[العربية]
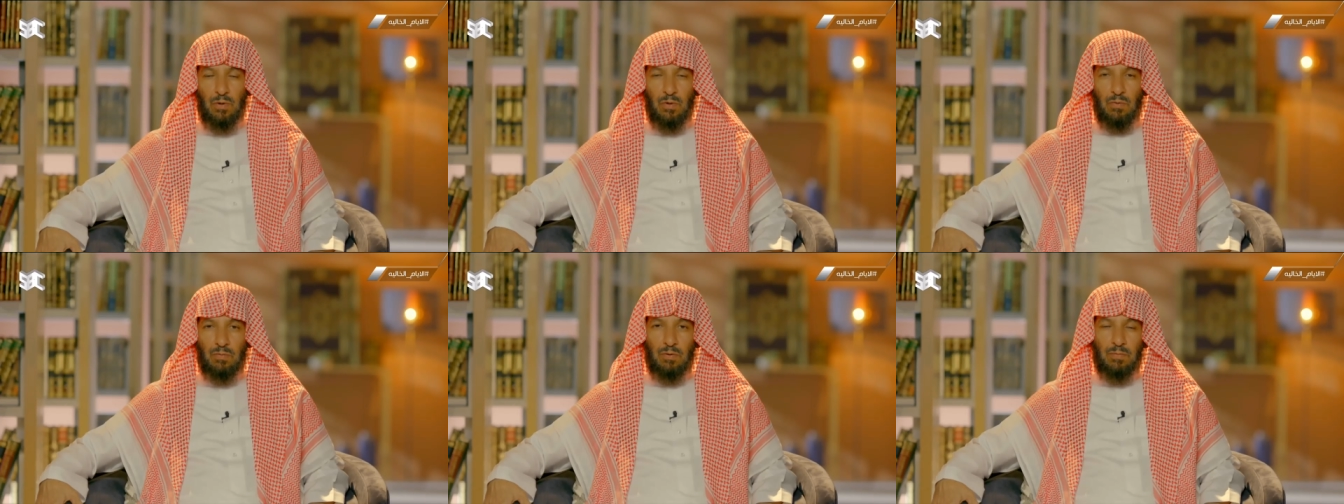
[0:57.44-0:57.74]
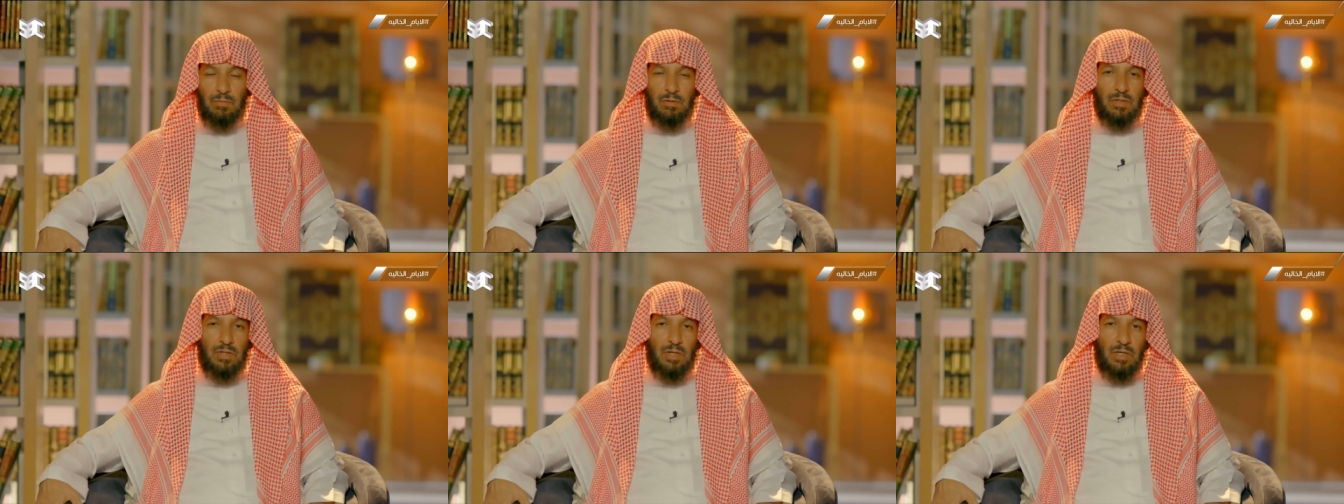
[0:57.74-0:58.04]

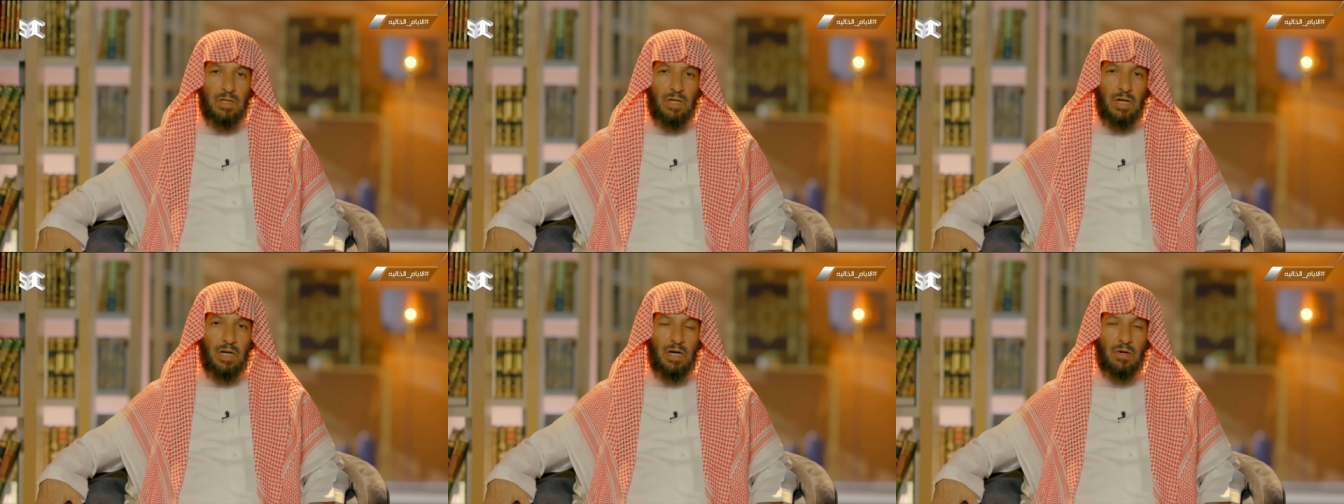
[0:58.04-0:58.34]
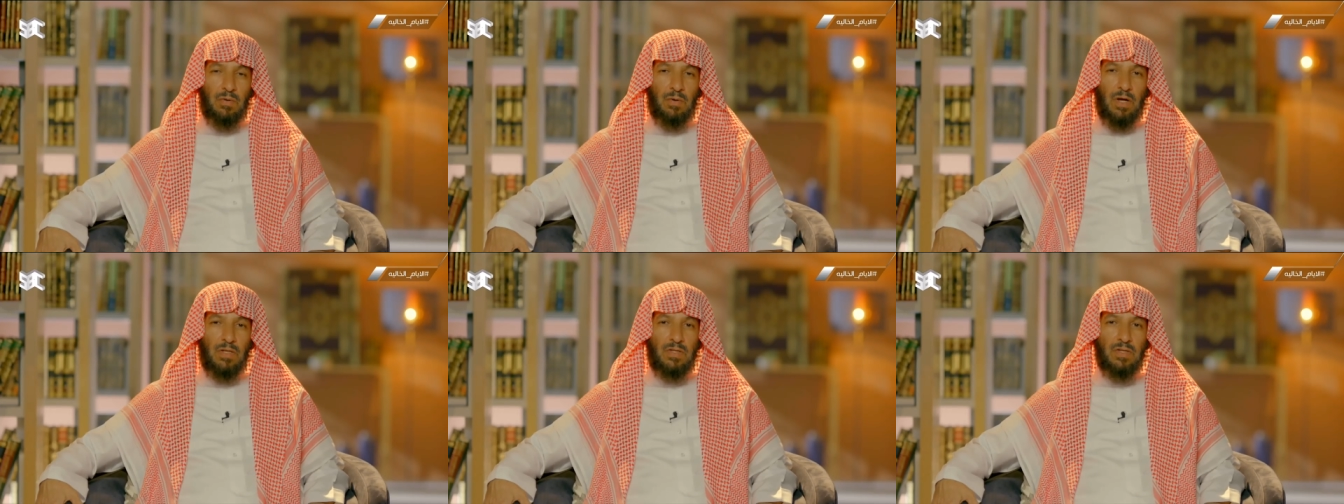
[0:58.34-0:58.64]
ومن تلك
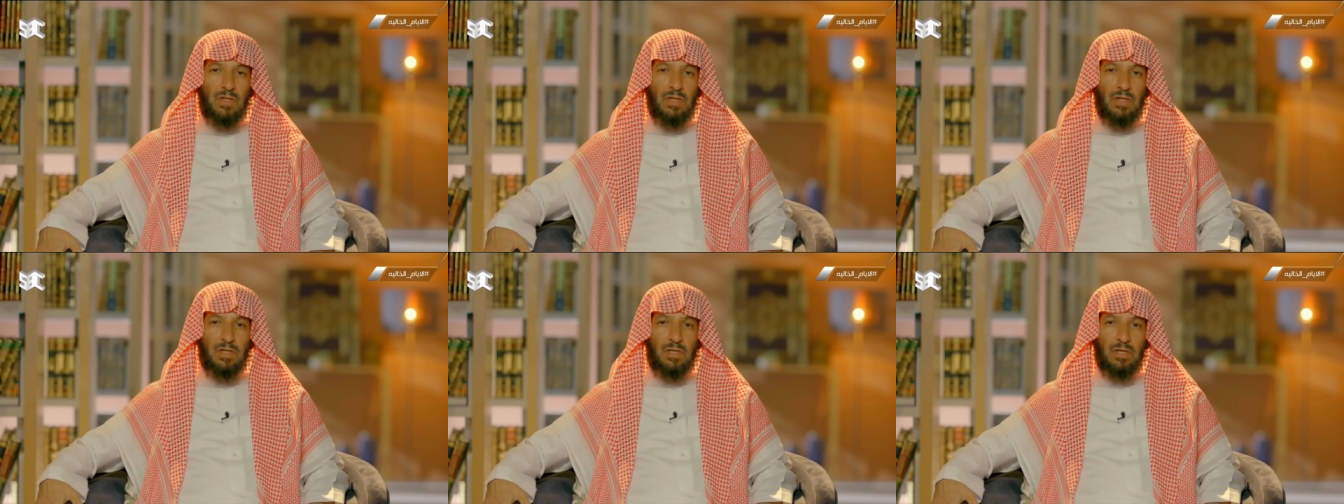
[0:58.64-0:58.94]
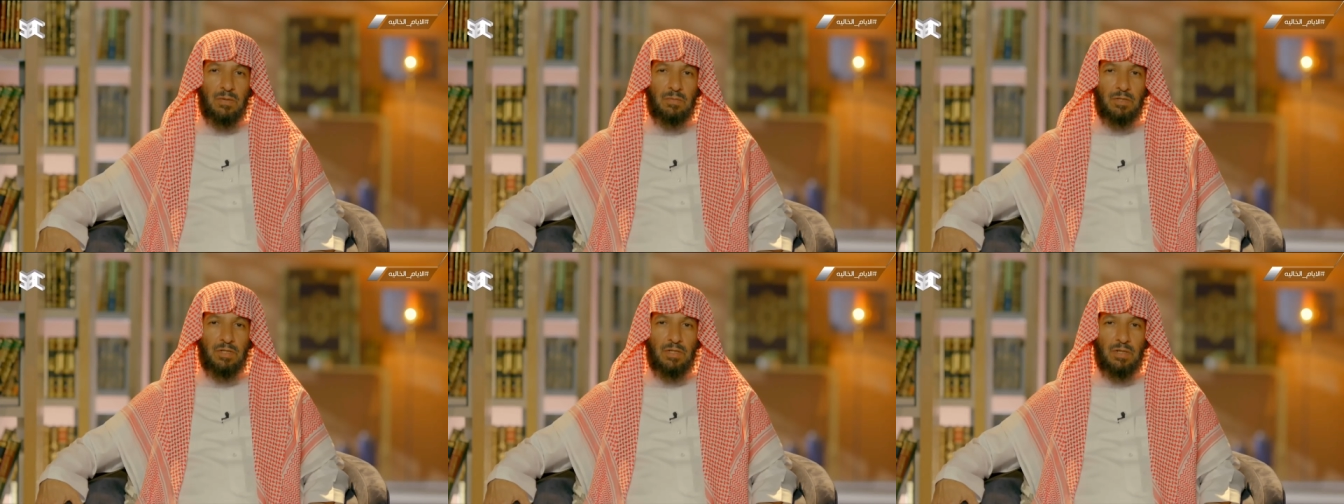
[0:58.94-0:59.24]
الحوادث
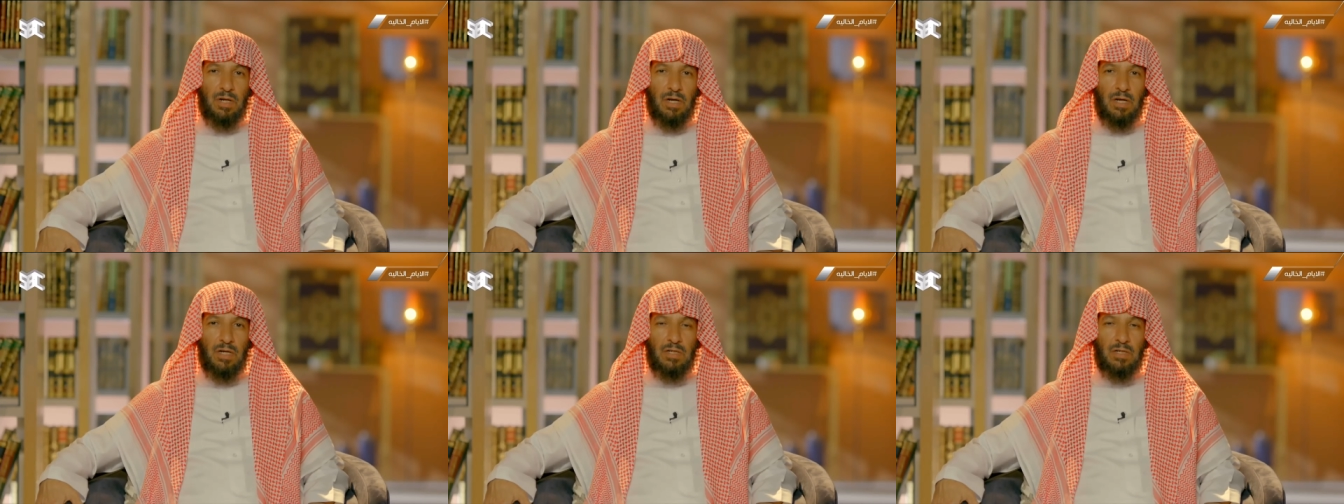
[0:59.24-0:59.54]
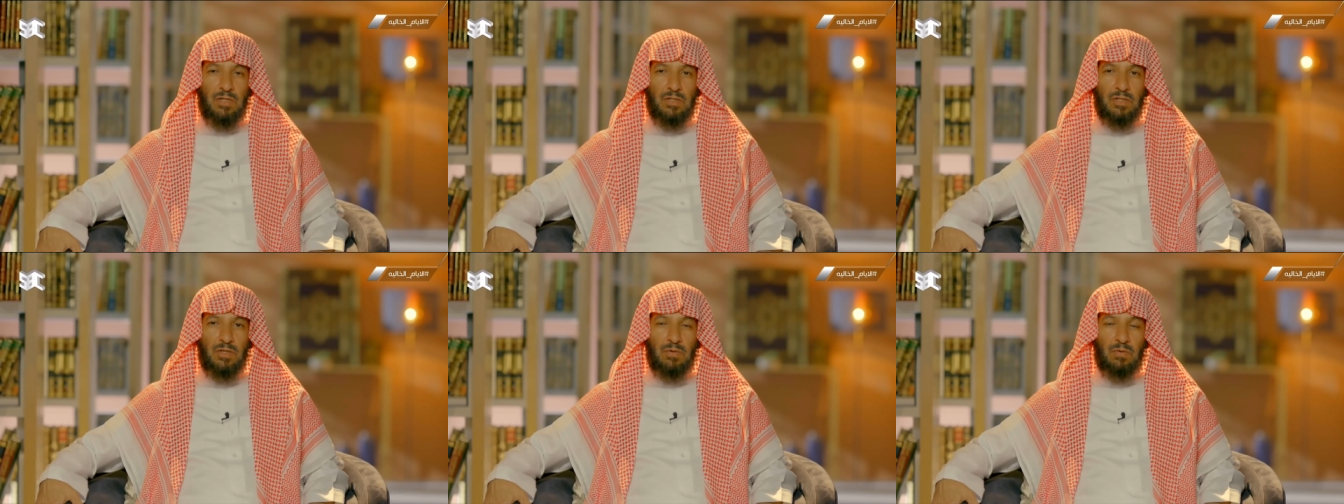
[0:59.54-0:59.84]
الكبيره
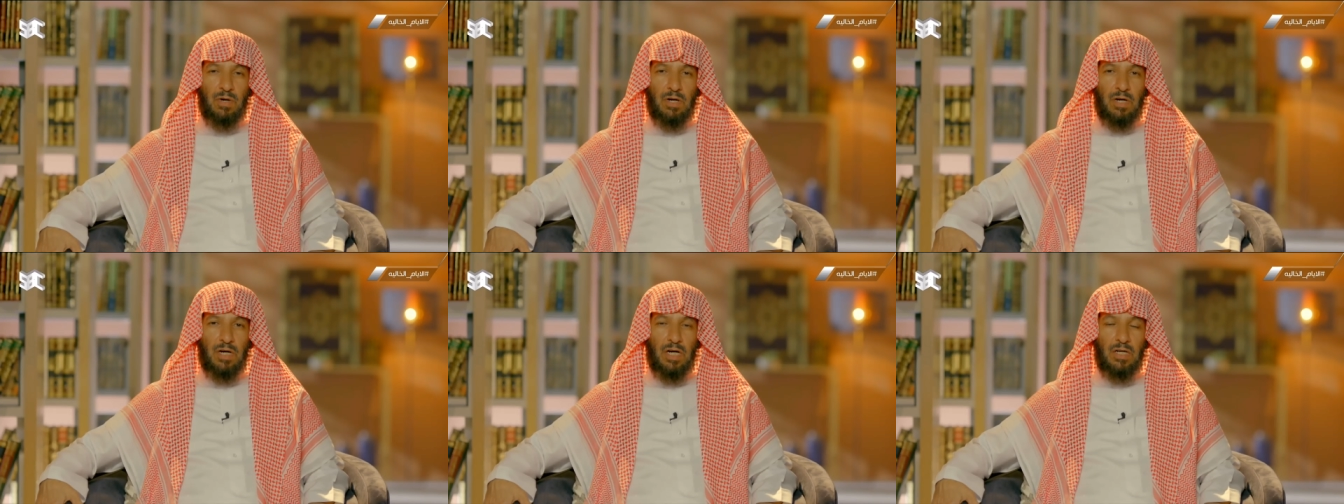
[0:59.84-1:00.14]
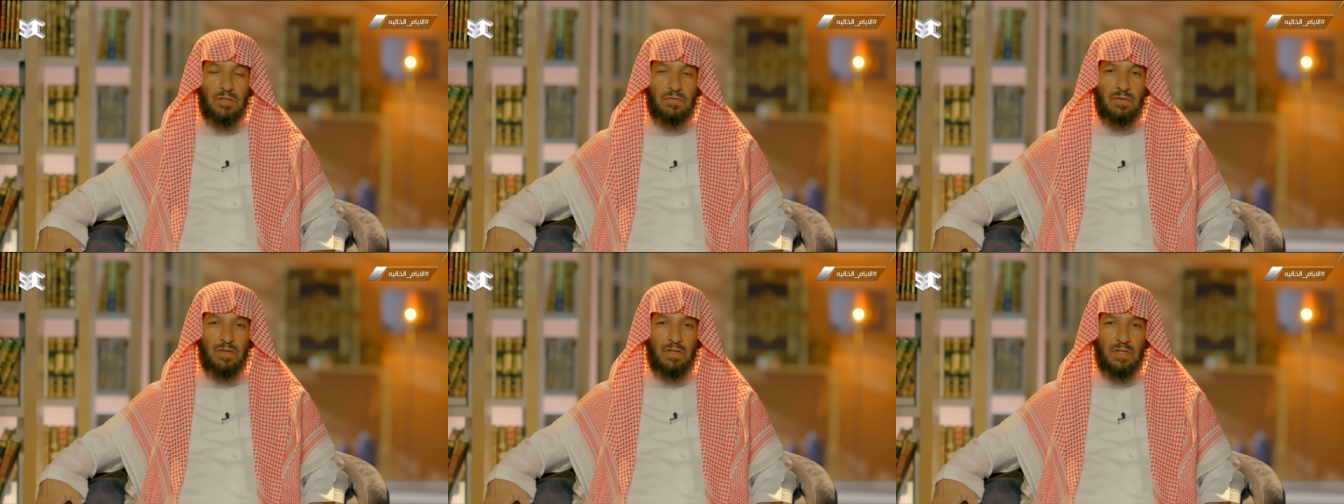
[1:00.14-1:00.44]
التي وقعت في